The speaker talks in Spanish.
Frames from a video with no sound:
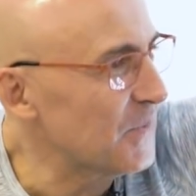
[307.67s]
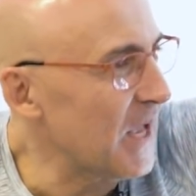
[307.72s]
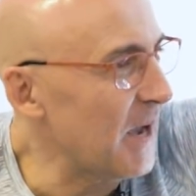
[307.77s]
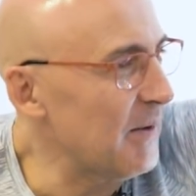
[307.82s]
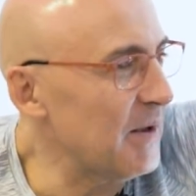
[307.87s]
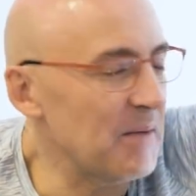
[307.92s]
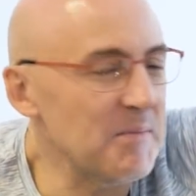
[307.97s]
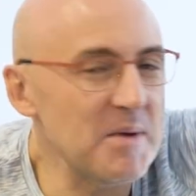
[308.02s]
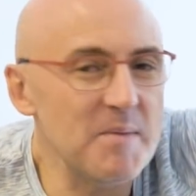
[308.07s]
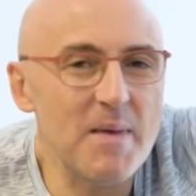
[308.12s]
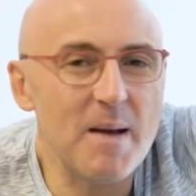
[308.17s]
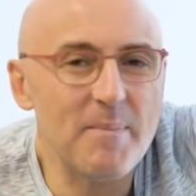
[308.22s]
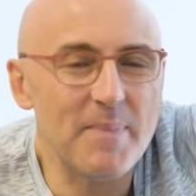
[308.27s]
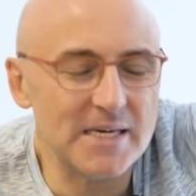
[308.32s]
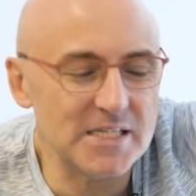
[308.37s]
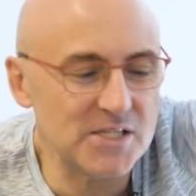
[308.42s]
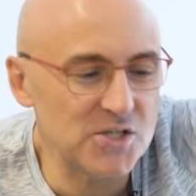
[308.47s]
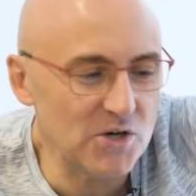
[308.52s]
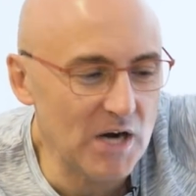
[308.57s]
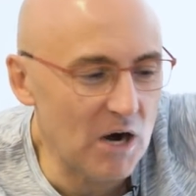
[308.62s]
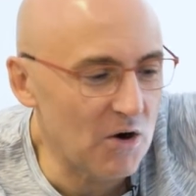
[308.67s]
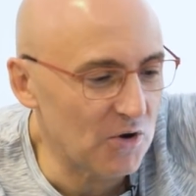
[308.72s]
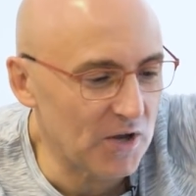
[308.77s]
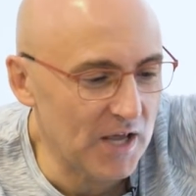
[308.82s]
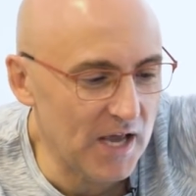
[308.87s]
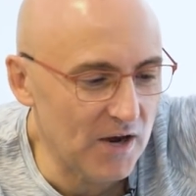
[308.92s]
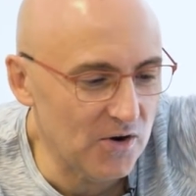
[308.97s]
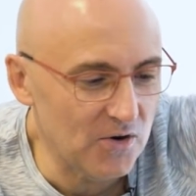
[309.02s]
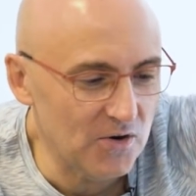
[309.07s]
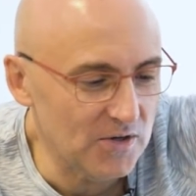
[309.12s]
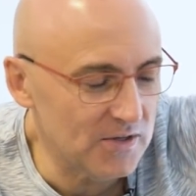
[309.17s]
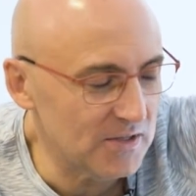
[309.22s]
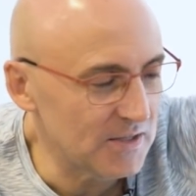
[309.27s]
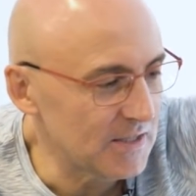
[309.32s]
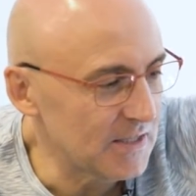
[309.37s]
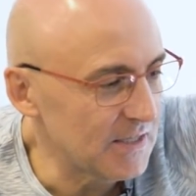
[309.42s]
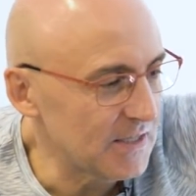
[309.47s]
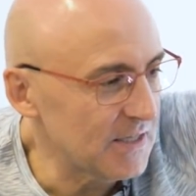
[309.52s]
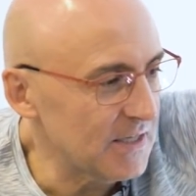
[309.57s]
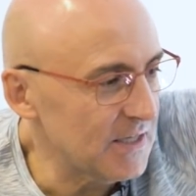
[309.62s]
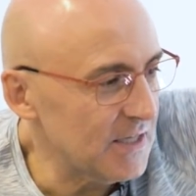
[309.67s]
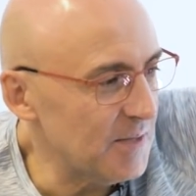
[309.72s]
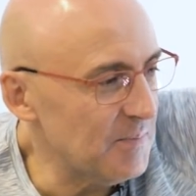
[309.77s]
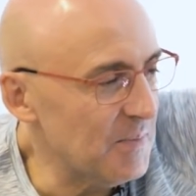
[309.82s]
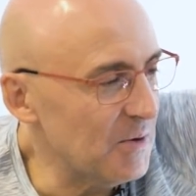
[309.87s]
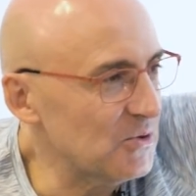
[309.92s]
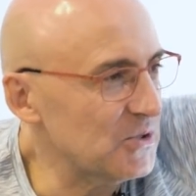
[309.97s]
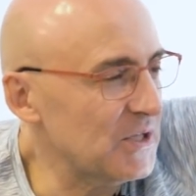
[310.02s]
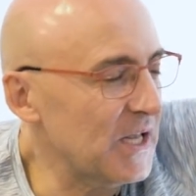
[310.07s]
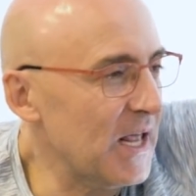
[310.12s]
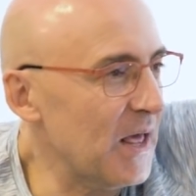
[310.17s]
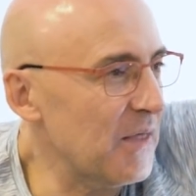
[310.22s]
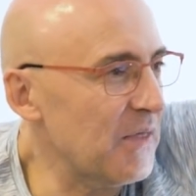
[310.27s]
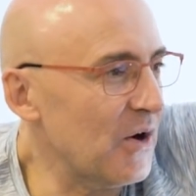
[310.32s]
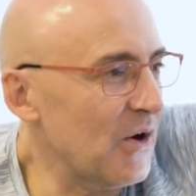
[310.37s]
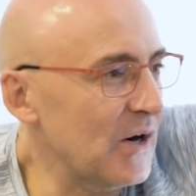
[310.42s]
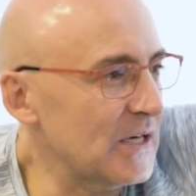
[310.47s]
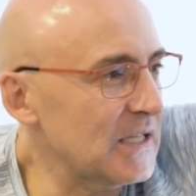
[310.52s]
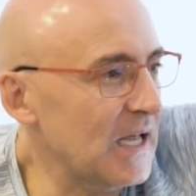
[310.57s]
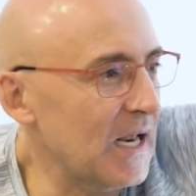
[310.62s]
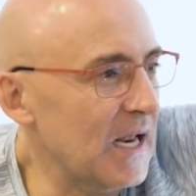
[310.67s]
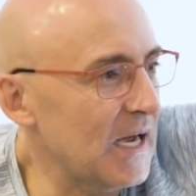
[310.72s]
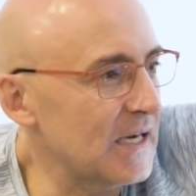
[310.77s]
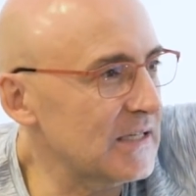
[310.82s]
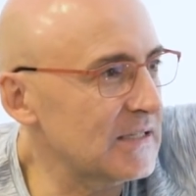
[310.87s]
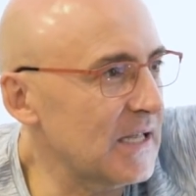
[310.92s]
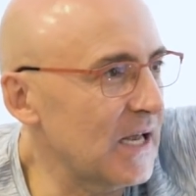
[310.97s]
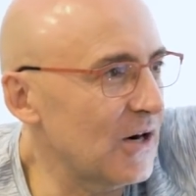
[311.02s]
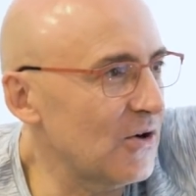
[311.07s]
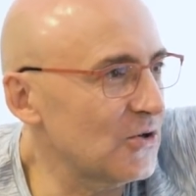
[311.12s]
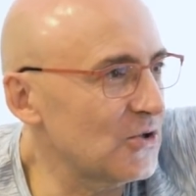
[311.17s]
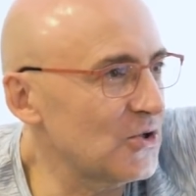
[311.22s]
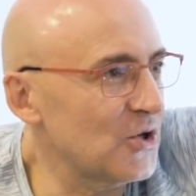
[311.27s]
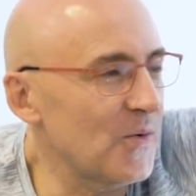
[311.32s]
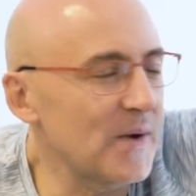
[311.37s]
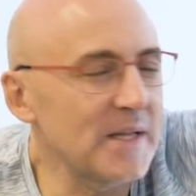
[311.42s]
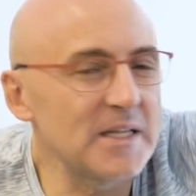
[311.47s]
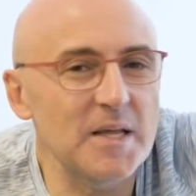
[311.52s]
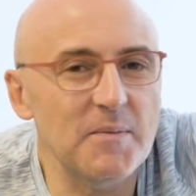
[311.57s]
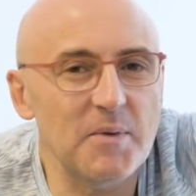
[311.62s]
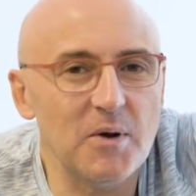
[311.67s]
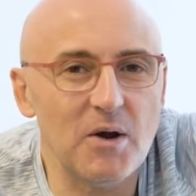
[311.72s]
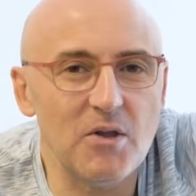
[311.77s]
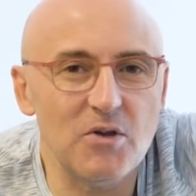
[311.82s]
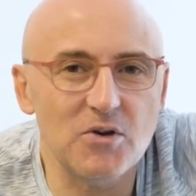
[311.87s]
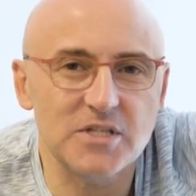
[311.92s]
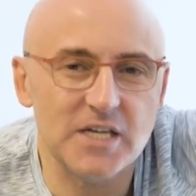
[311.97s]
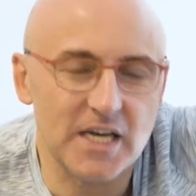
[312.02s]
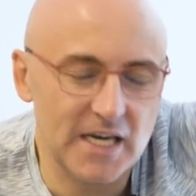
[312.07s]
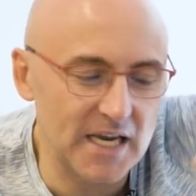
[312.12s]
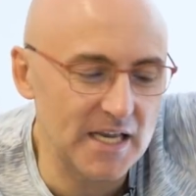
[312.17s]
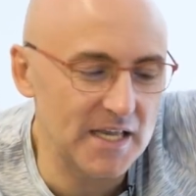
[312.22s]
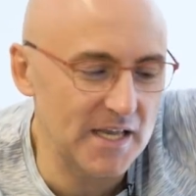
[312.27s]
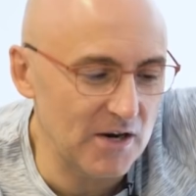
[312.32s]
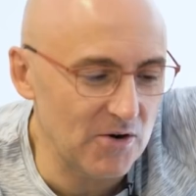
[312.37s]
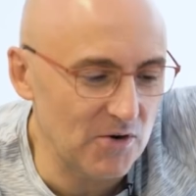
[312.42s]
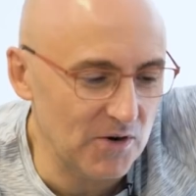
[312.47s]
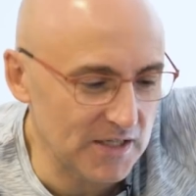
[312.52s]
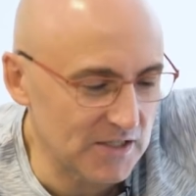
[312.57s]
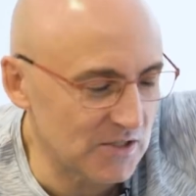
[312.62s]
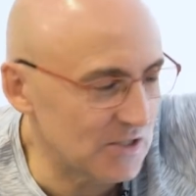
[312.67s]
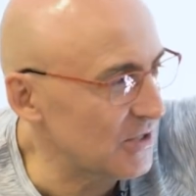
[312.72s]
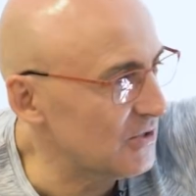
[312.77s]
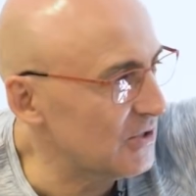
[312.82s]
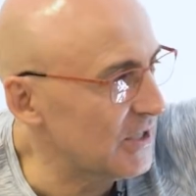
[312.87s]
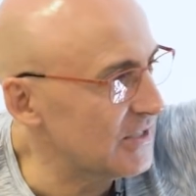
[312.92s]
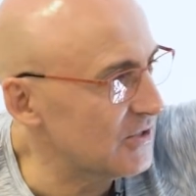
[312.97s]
A ver, a mí me apasiona lo que hago y me gustaría hacerlo hasta, hasta los noventa y pico años si es que llego, que eso,